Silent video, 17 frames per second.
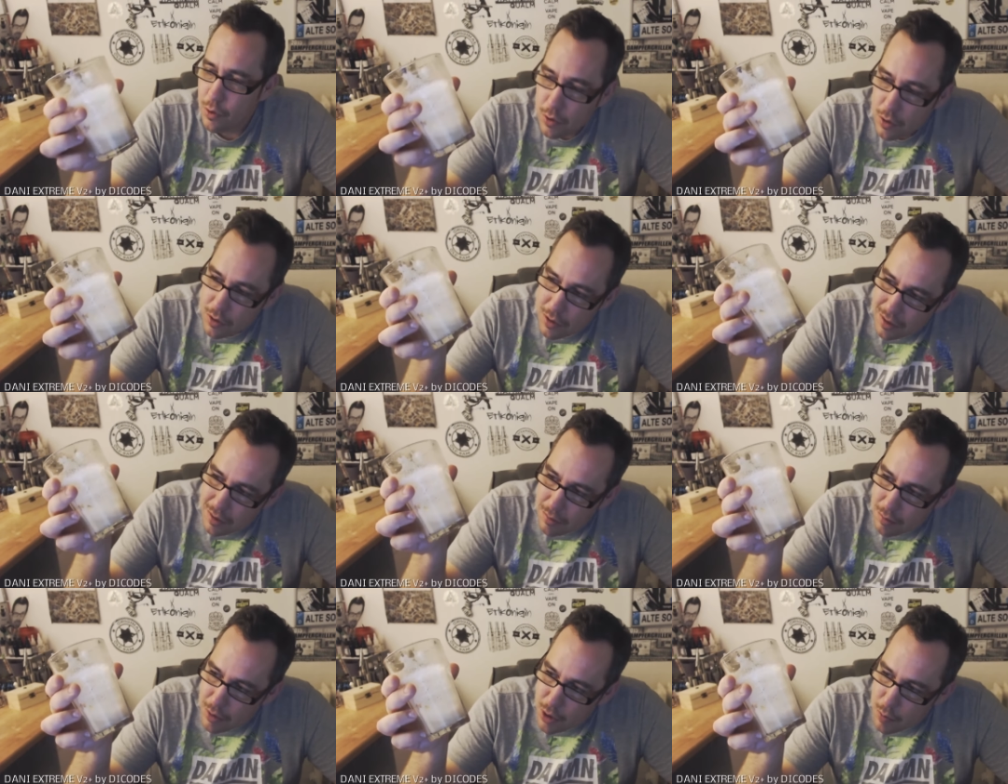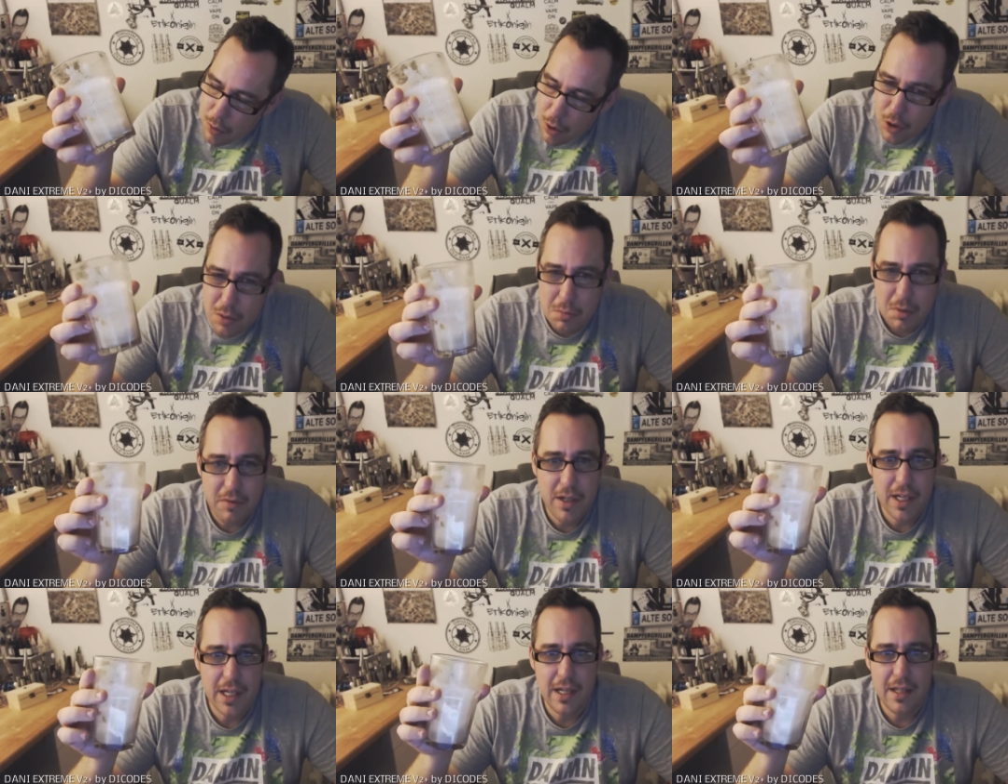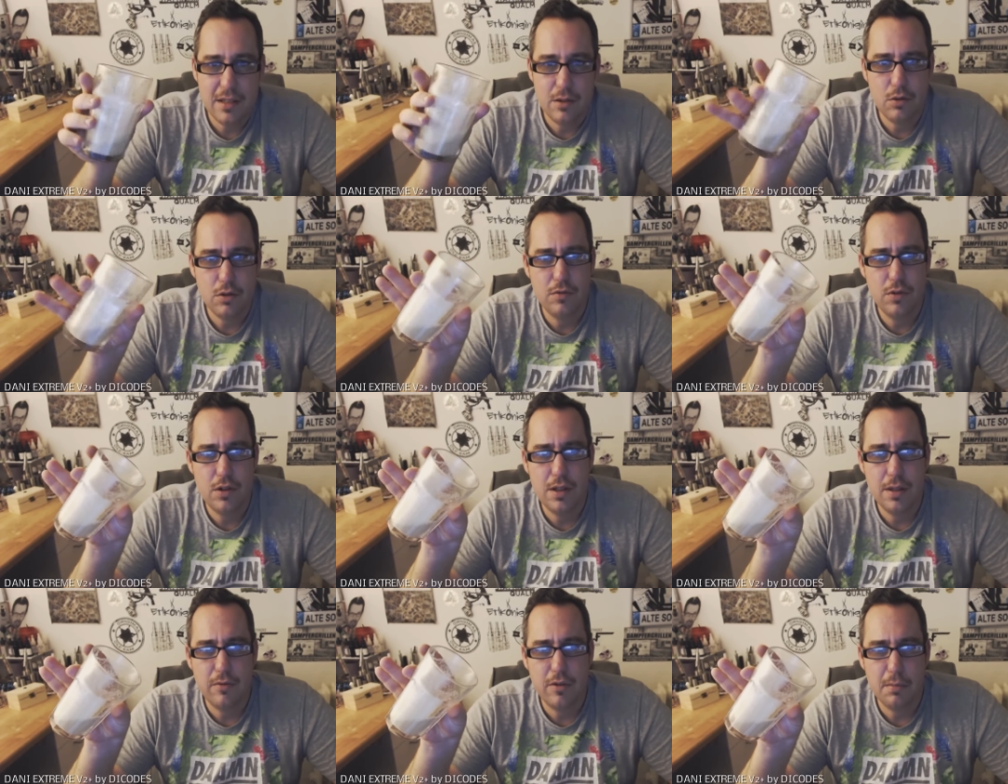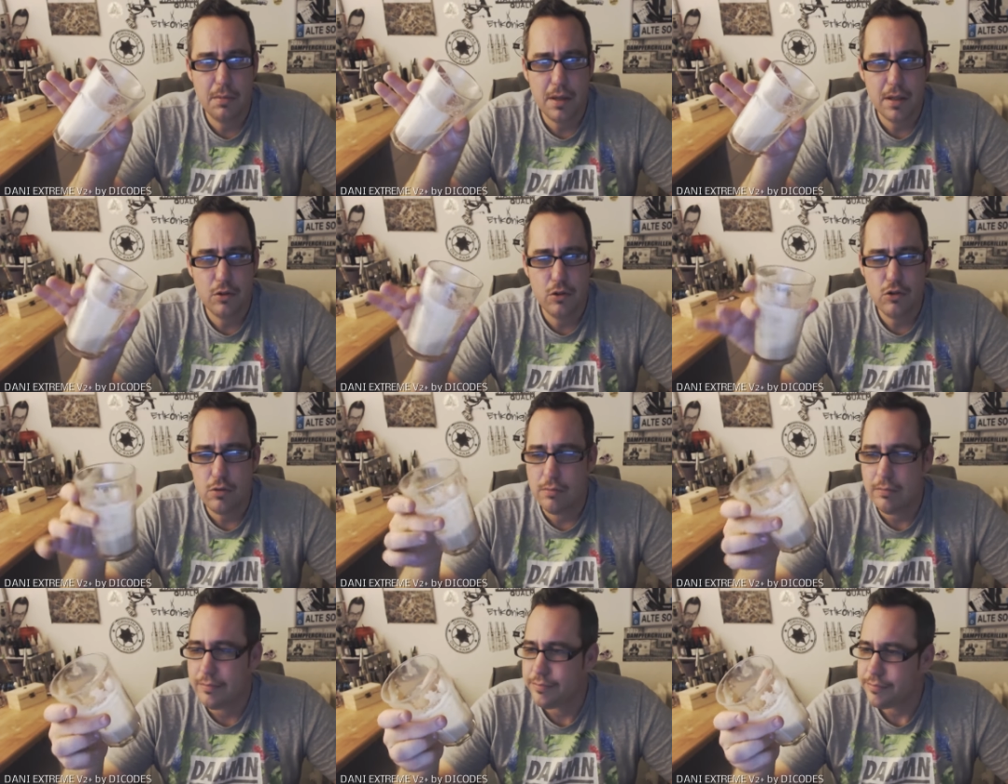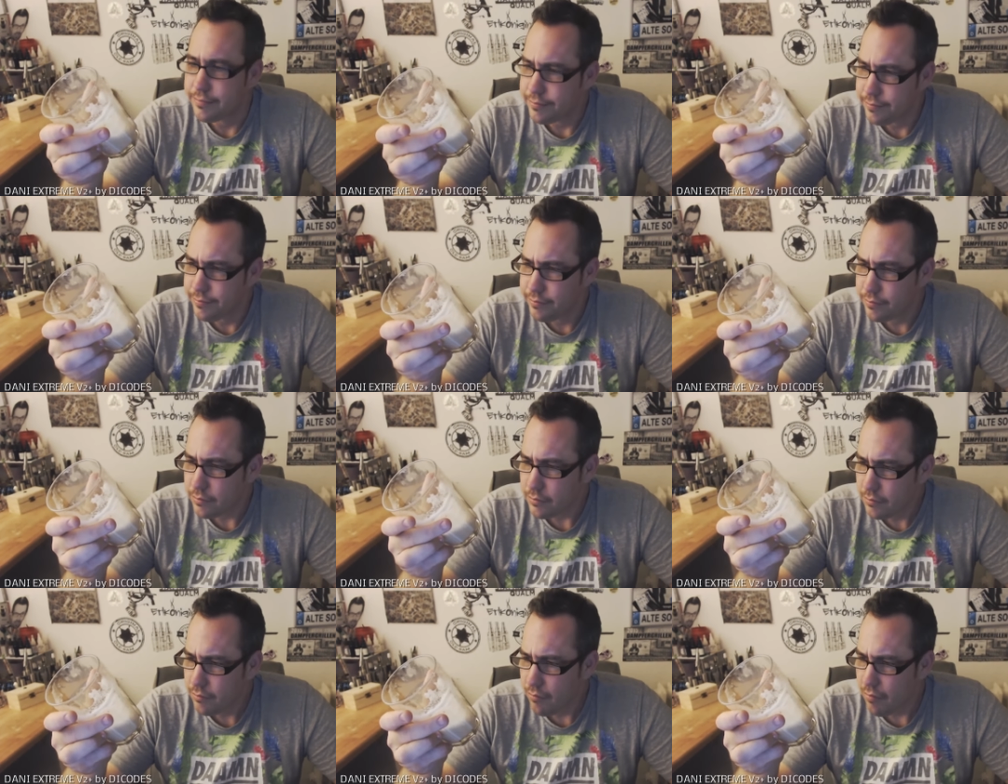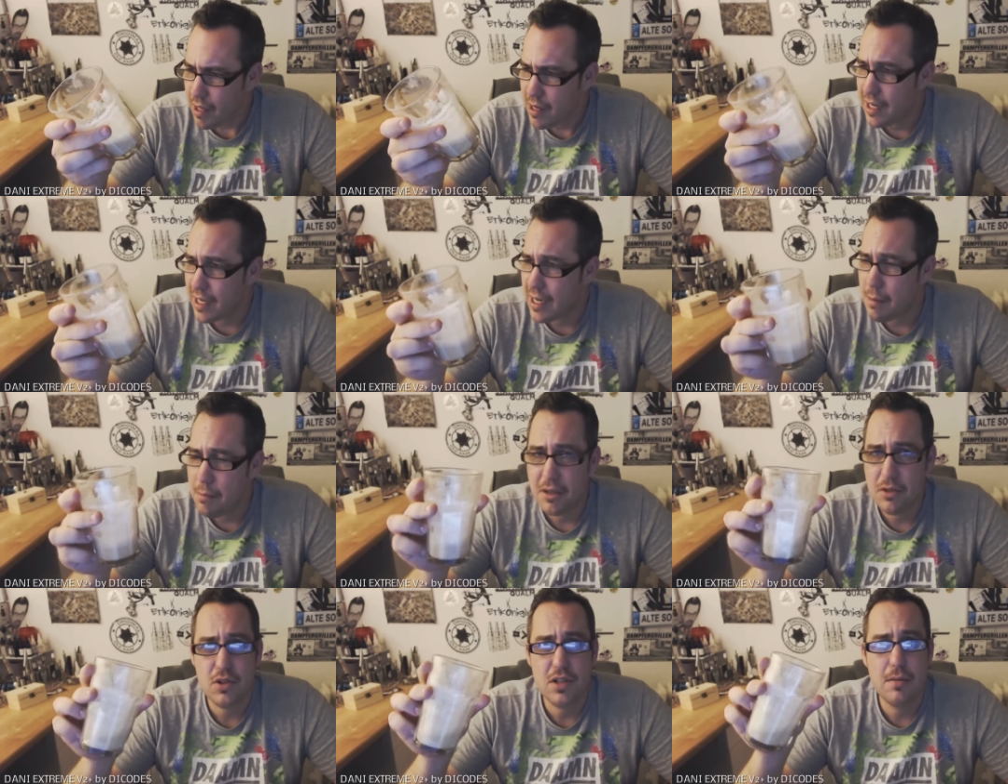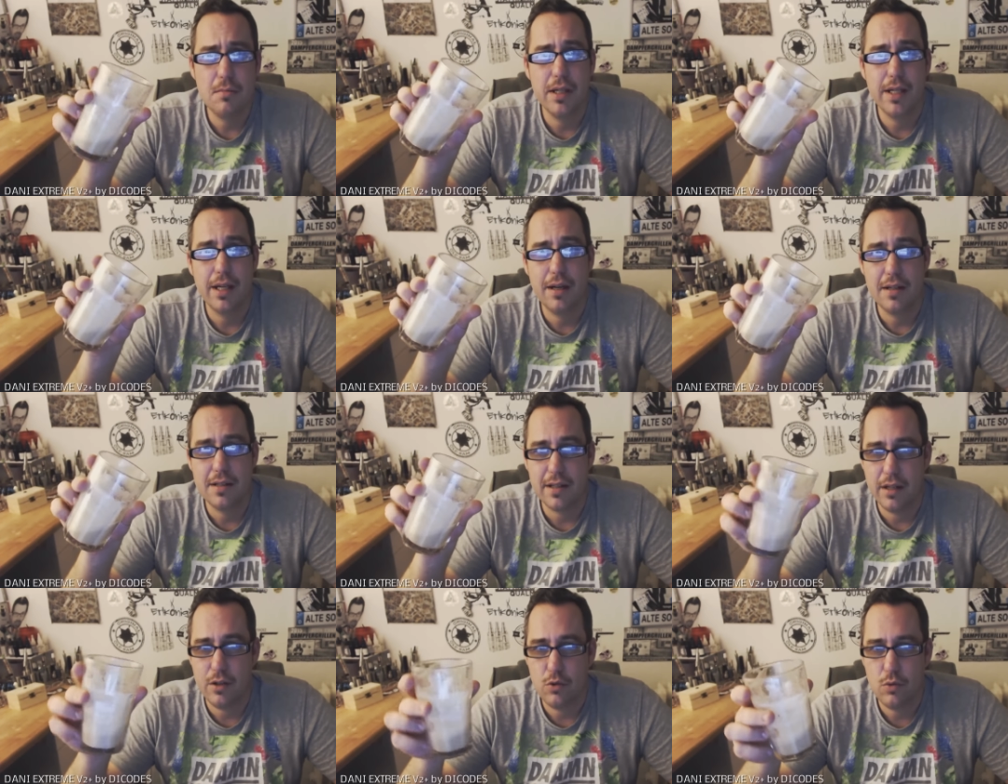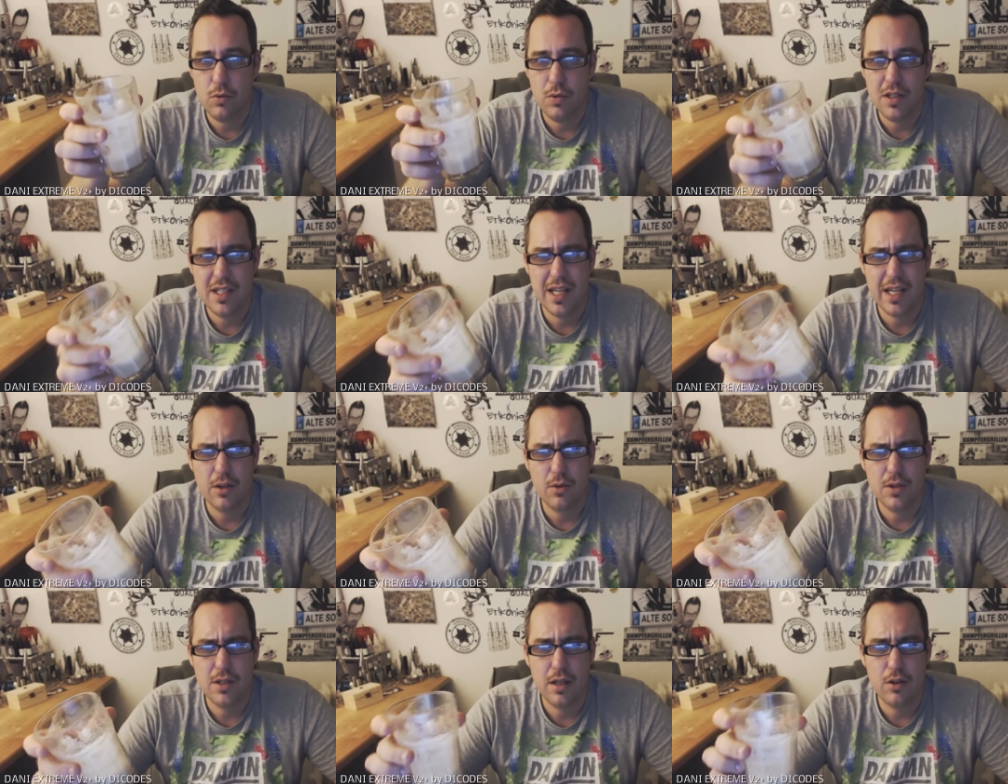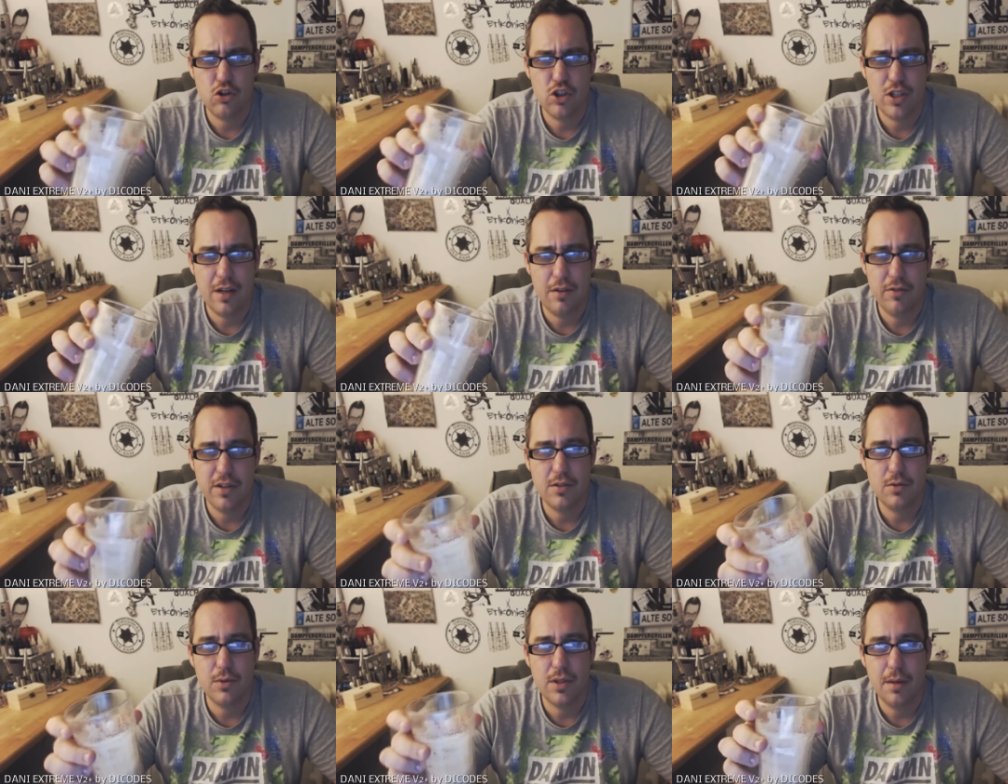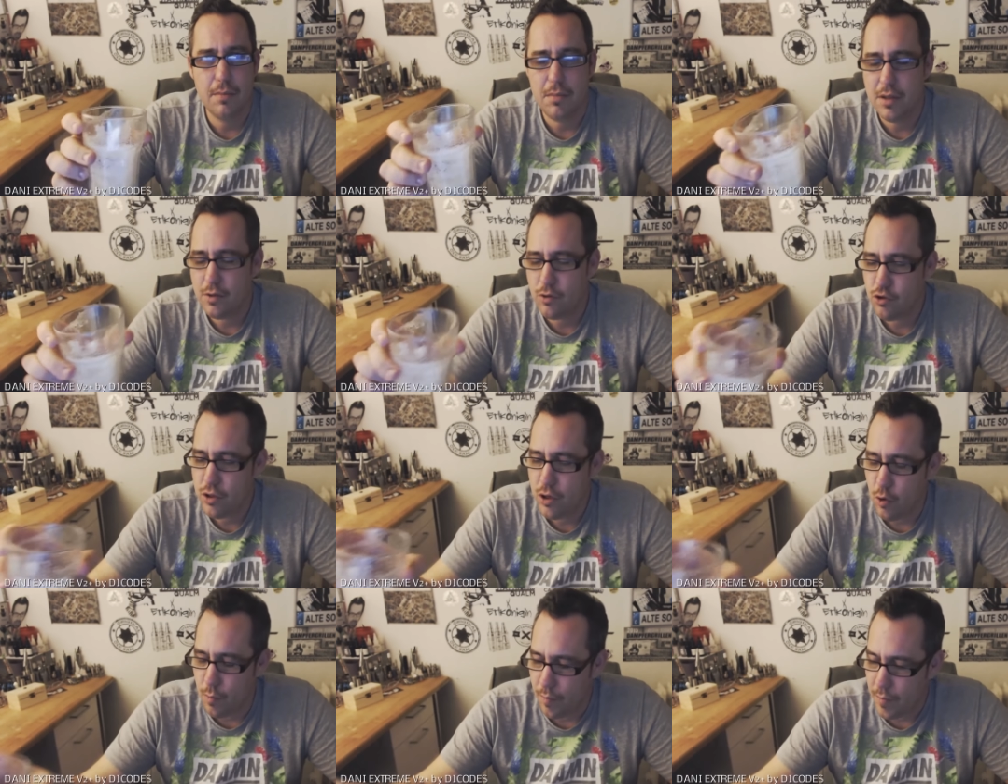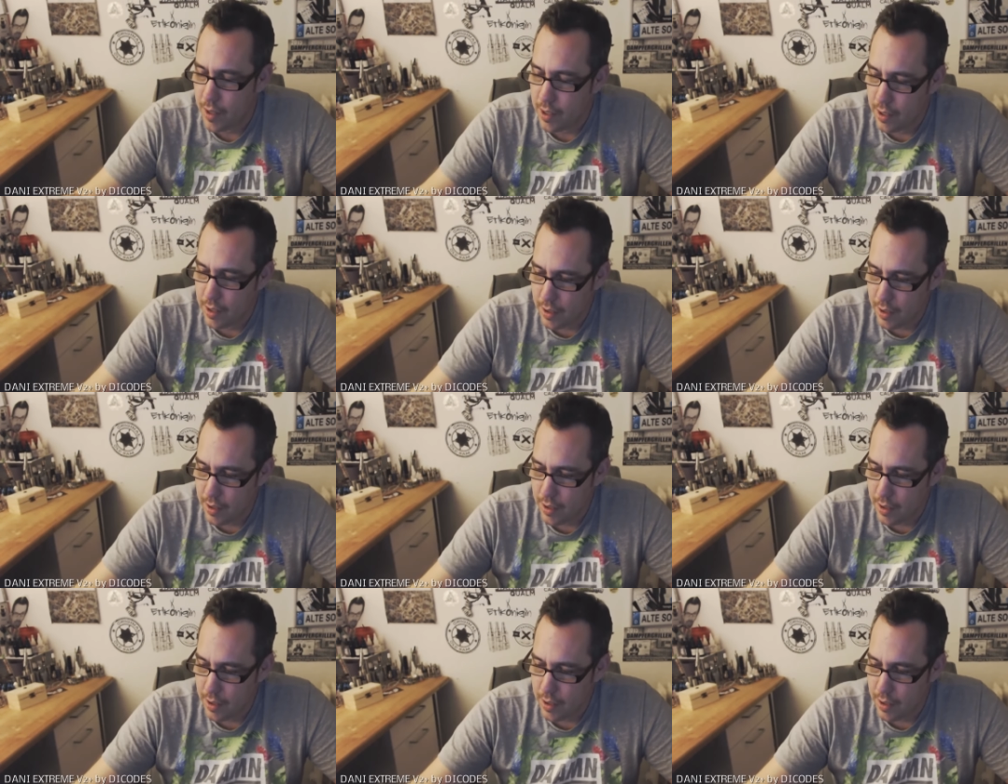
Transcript: Und ähm, ich brauchte mal wieder Gläser und ich finde die einfach praktisch. Da kann man so ziemlich alles reintun und die sind eigentlich auch sehr standfest und kippen nicht so schnell um.